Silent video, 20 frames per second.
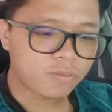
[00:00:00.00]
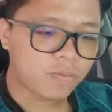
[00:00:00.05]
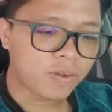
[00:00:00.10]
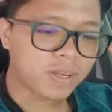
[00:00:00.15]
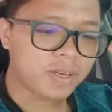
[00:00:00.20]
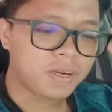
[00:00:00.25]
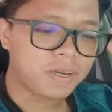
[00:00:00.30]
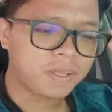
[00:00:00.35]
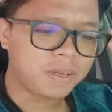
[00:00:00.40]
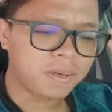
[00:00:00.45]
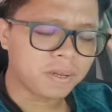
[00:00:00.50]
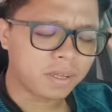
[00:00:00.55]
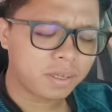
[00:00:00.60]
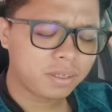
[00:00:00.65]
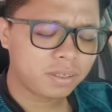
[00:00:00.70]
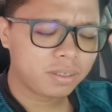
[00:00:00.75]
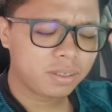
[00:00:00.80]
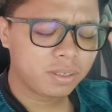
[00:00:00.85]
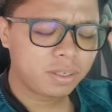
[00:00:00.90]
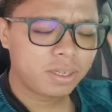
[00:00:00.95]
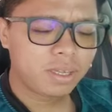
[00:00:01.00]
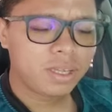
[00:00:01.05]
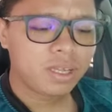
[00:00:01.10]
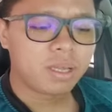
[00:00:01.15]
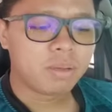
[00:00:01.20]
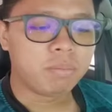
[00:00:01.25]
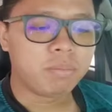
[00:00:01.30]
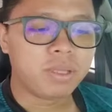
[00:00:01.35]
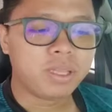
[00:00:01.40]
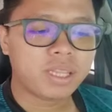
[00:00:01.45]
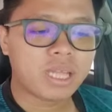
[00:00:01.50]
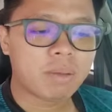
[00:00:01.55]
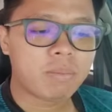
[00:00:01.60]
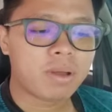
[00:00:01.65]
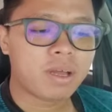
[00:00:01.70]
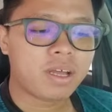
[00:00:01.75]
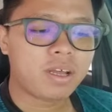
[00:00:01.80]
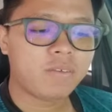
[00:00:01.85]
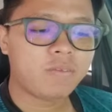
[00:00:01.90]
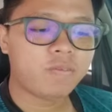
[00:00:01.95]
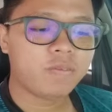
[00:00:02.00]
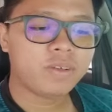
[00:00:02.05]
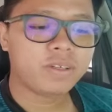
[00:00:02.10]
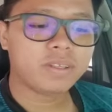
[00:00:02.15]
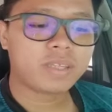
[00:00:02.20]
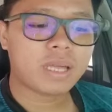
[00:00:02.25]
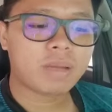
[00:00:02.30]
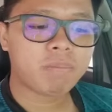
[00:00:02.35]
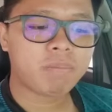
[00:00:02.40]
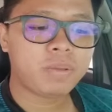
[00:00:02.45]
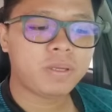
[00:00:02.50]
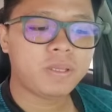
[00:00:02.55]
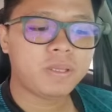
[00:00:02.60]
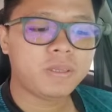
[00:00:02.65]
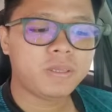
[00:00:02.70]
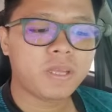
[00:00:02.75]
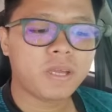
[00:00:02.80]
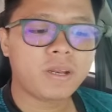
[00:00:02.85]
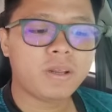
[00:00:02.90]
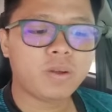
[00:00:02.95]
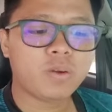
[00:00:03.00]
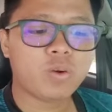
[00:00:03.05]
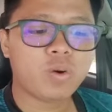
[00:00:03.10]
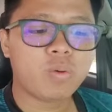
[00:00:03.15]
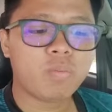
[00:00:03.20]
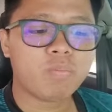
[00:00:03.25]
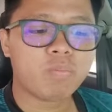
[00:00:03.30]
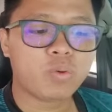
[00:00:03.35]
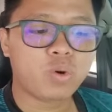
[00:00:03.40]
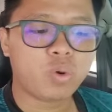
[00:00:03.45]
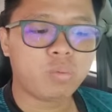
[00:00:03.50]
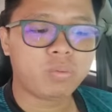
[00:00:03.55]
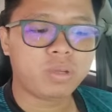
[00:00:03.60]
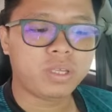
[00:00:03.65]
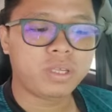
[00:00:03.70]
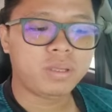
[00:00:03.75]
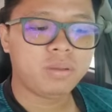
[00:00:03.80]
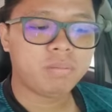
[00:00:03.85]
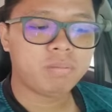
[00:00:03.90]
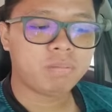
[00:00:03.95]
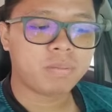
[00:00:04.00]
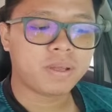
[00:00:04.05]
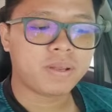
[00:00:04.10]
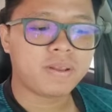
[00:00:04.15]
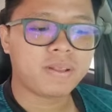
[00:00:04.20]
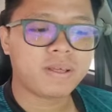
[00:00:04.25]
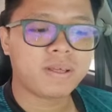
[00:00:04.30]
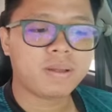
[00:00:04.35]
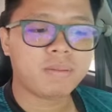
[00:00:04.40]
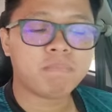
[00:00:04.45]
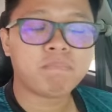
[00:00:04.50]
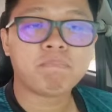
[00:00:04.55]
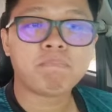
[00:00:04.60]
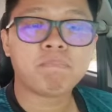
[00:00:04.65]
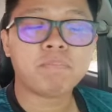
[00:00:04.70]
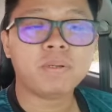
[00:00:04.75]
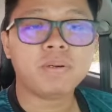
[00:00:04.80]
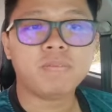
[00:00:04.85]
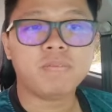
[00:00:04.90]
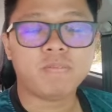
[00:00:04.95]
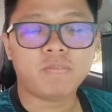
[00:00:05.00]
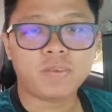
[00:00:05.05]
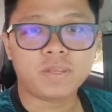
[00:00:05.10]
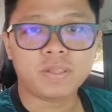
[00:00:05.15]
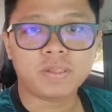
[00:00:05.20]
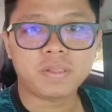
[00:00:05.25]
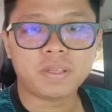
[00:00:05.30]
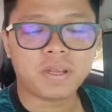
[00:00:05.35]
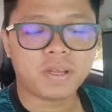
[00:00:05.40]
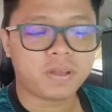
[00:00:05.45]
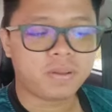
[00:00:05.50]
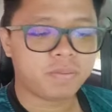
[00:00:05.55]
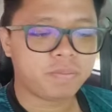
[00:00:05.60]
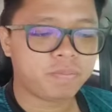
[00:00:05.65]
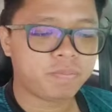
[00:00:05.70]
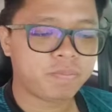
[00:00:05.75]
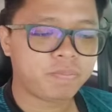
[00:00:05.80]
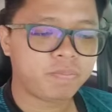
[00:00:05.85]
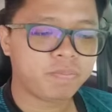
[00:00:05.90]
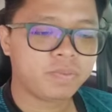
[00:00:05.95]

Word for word: Fadlina minta maaf tapi tiada kompromi pada pemfitnah.